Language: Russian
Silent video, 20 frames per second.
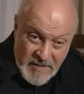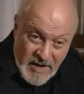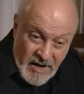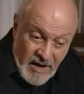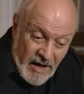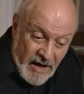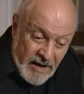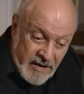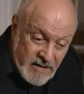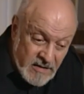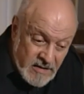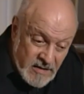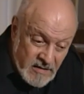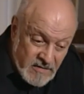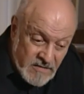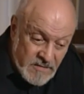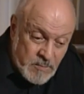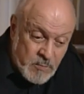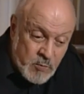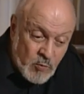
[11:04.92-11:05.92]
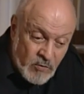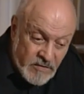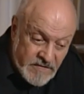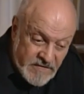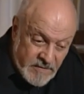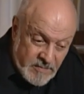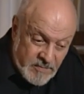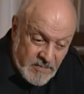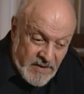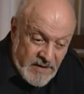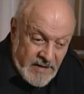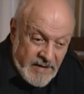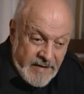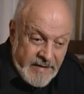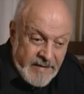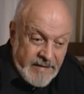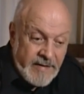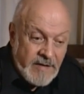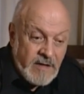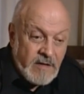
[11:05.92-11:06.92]
а это способ
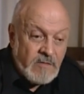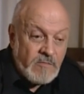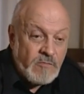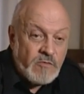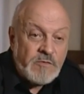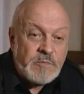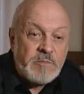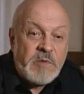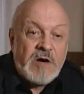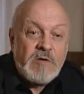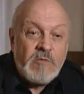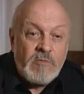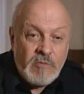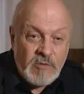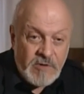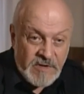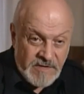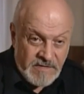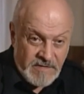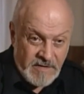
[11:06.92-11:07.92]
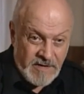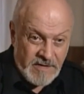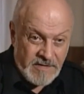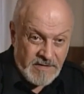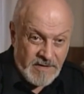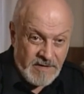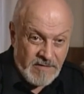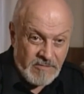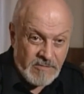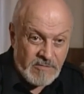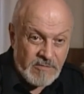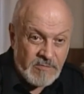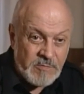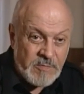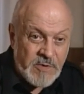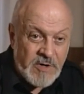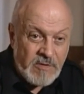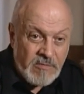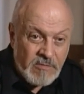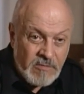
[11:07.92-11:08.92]
успокоить зрителя. Вот он
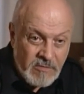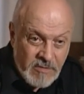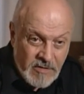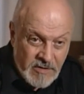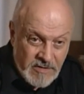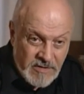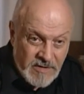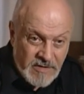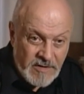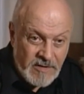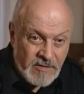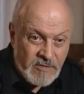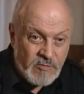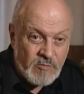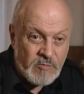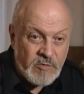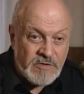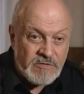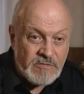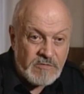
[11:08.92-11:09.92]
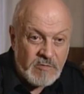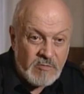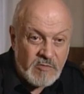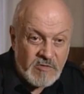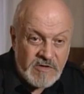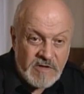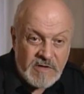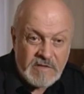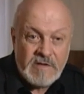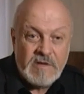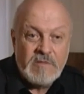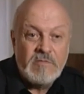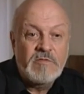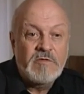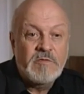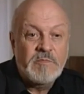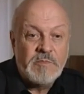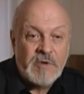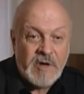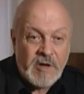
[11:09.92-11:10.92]
приходит и думает, что ему сейчас
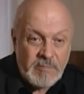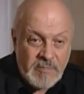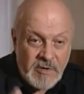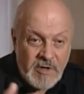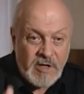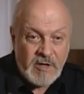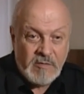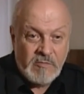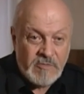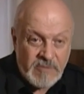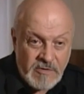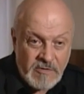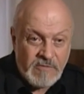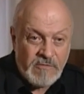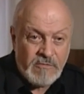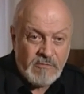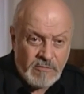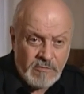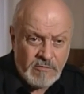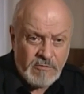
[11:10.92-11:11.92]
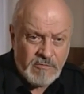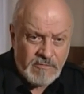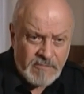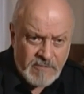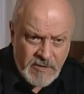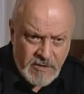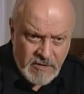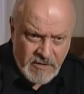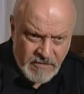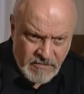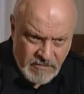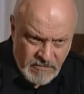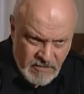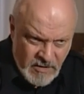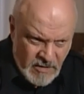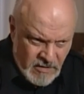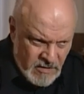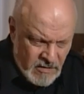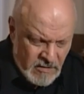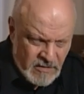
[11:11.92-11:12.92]
какую-нибудь проблему тяжелую выложат,
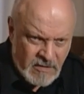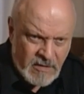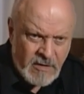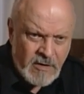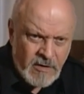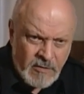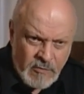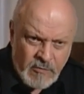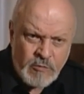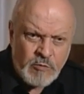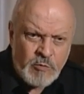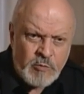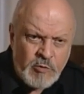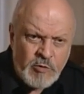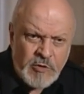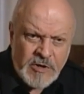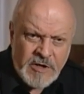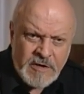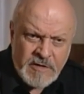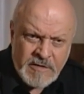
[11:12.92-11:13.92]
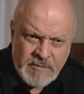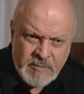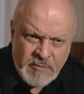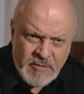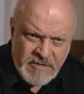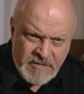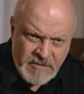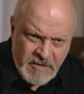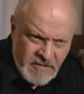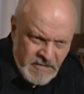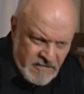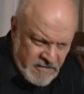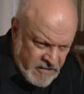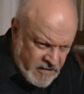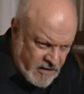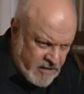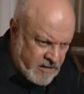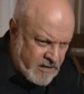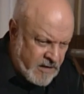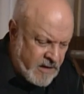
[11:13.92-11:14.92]
какие-то глубокие
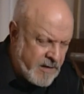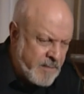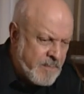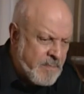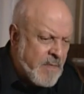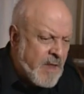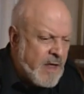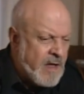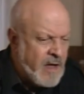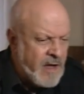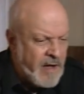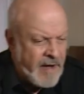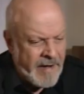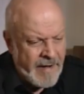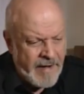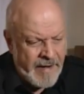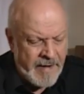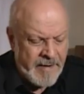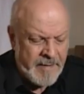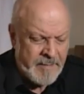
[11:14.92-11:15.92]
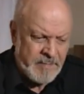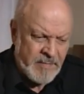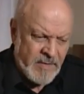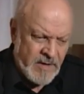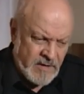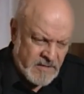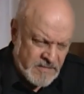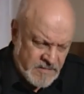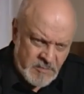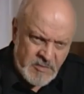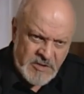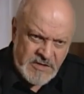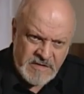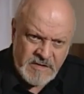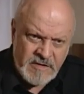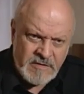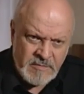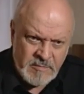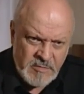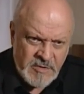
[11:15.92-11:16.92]
размышления о
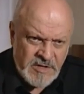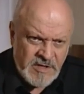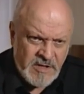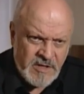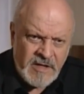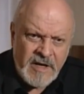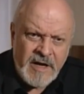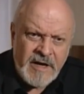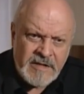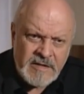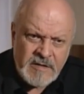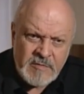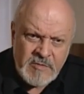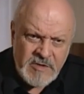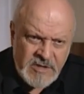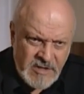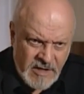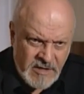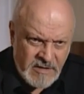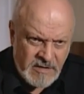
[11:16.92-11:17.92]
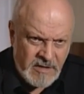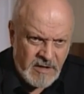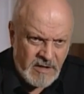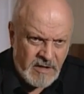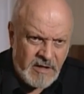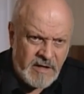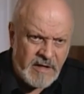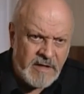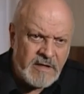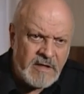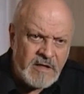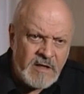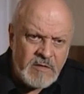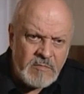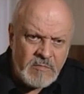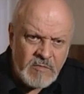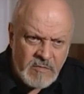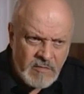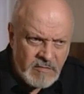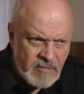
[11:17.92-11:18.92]
смысле бытия там и так далее. А я
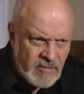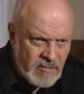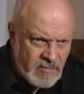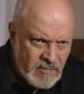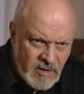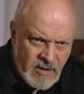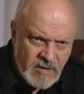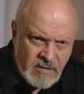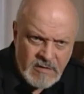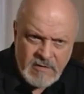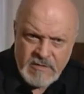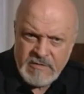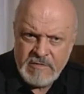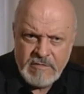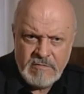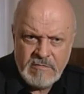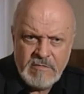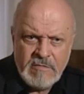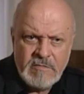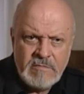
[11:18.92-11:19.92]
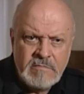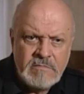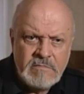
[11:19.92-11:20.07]
ему говорю, нет, ничего.